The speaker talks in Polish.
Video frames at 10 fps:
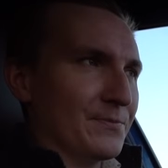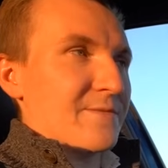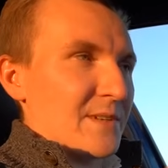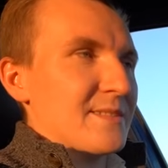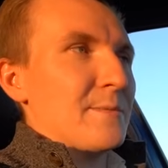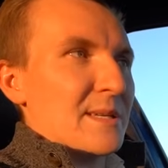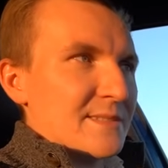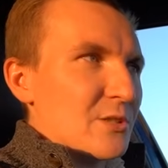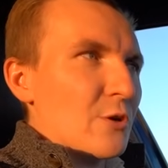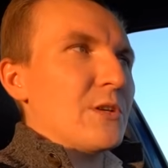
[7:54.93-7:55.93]
W wersji
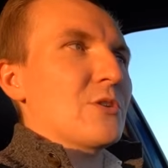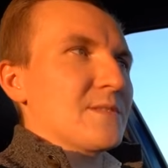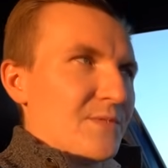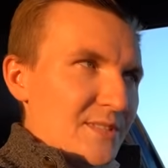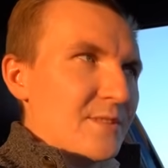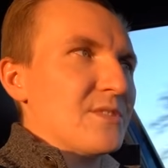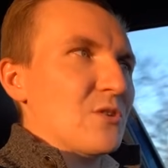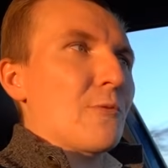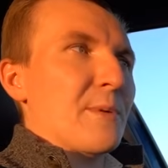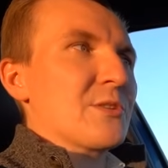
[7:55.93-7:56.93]
benzynowej oraz w wersji
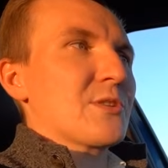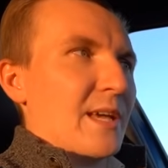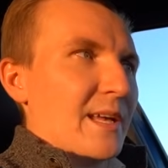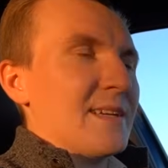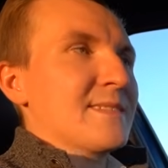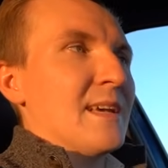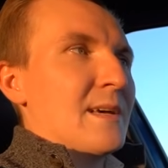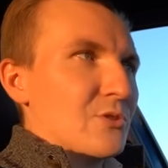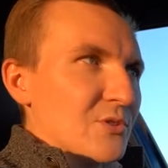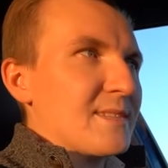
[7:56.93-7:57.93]
wysokoprężnej RS
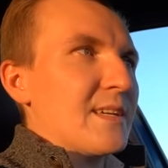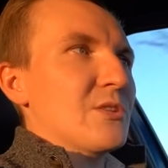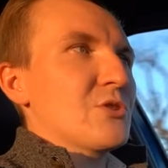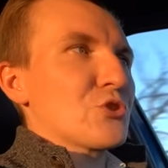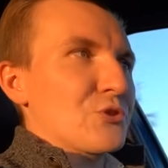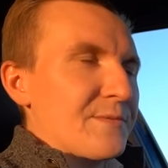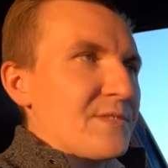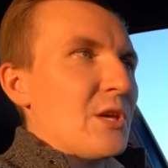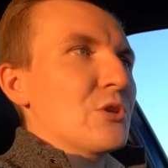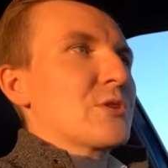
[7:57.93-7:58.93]
dostajecie
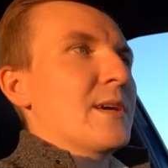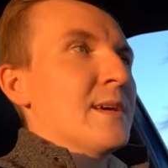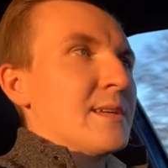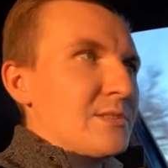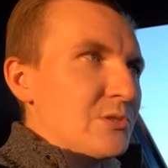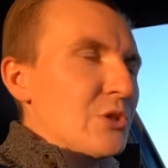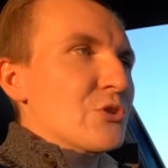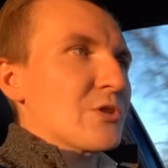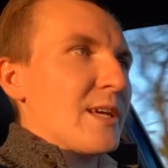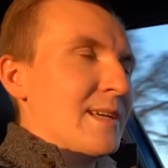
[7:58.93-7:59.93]
sztywniejsze,
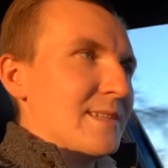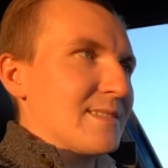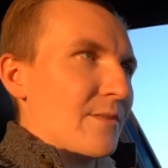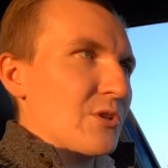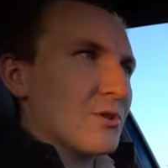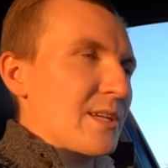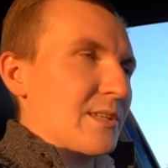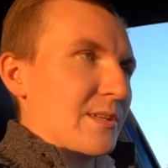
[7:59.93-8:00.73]
niższe zawieszenie.